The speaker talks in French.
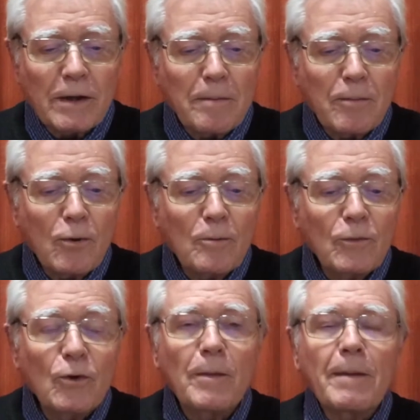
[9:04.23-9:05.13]
les
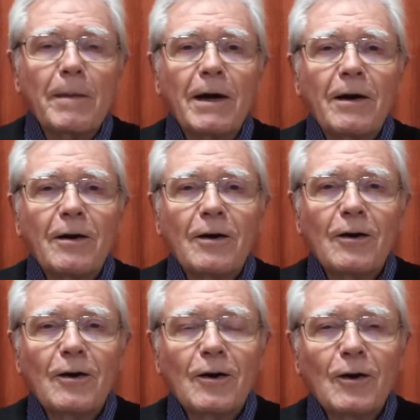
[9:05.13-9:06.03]
paumes de mes mains.
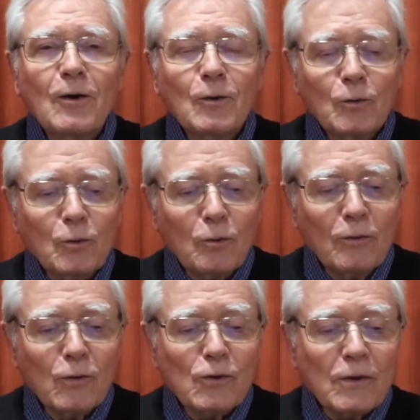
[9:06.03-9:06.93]
Nous
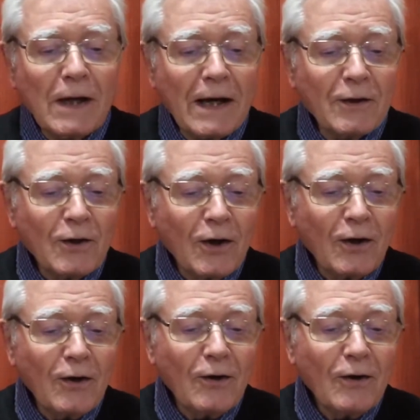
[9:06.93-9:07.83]
trouvons cela
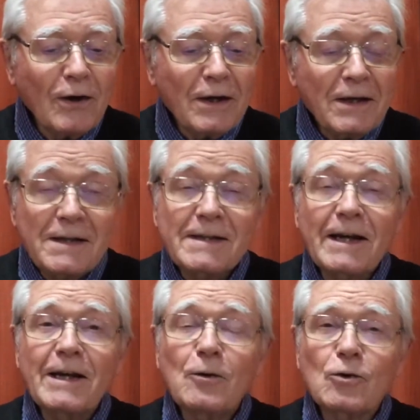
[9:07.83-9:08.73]
dans
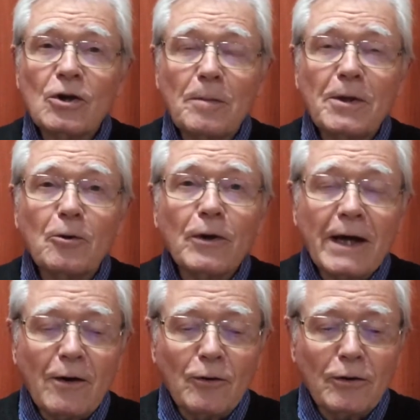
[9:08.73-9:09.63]
Isaïe au chapitre
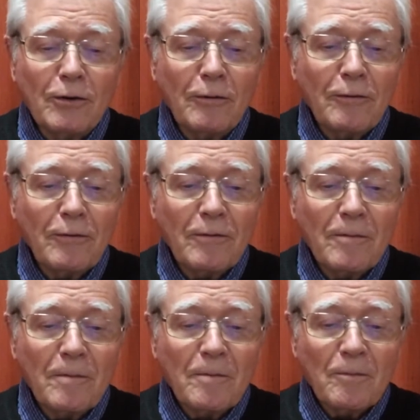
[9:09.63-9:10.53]
49.
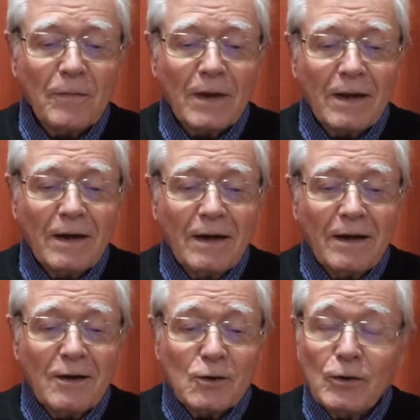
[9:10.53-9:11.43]

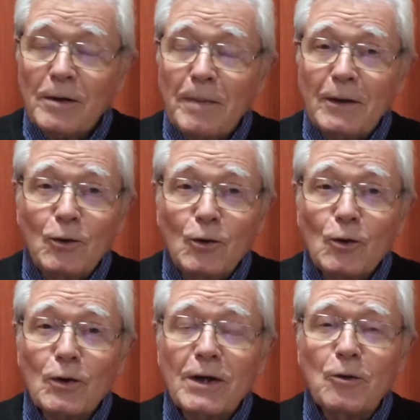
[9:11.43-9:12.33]
Ce n'est pas
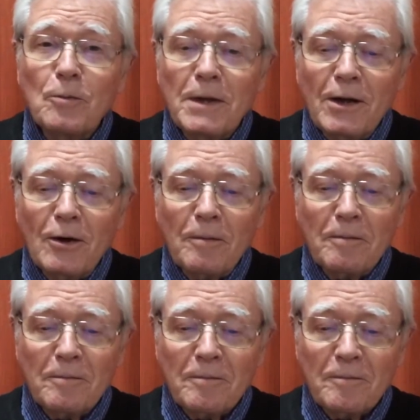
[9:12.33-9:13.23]
Dieu qui oublie
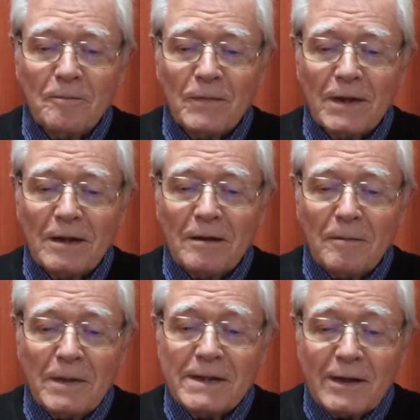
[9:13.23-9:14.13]
l'homme,
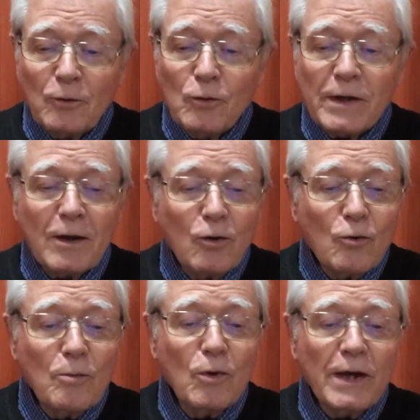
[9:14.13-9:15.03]
mais c'est nous qui
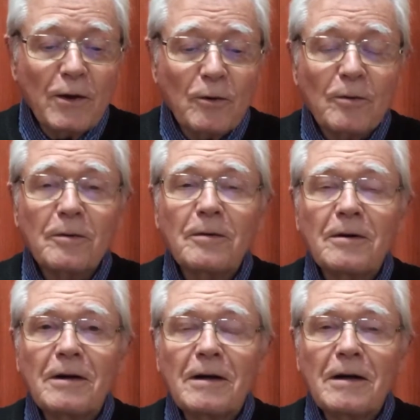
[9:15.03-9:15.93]
l'oublions,
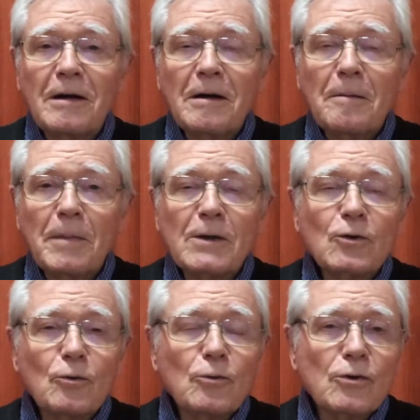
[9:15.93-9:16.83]

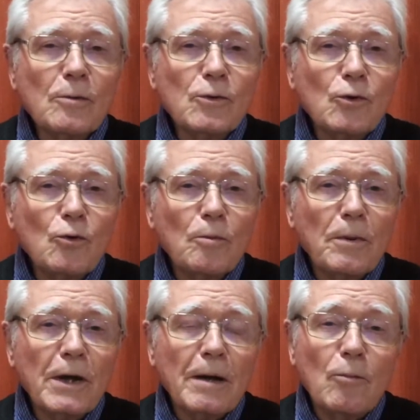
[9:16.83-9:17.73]
parce que nous sommes
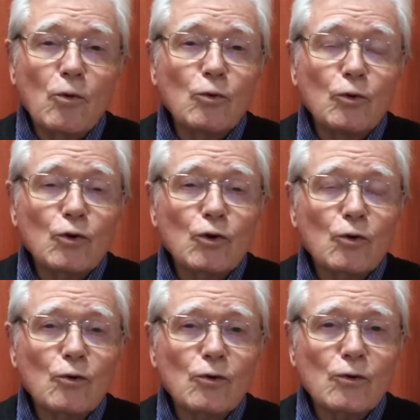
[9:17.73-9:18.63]
occupés à beaucoup de
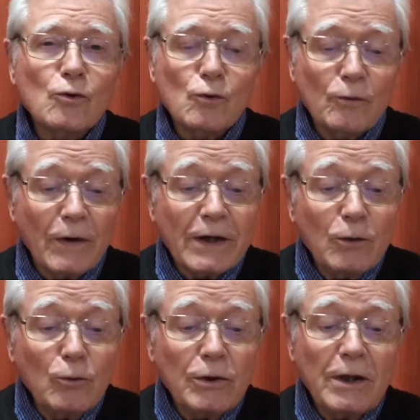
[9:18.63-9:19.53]
choses souvent
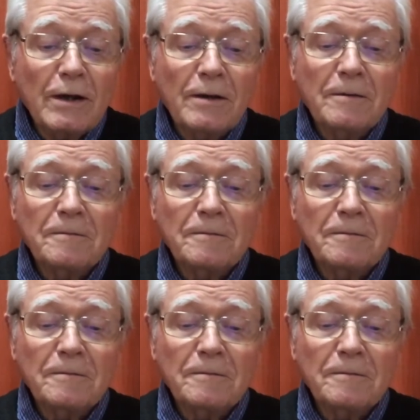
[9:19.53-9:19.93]
inutiles.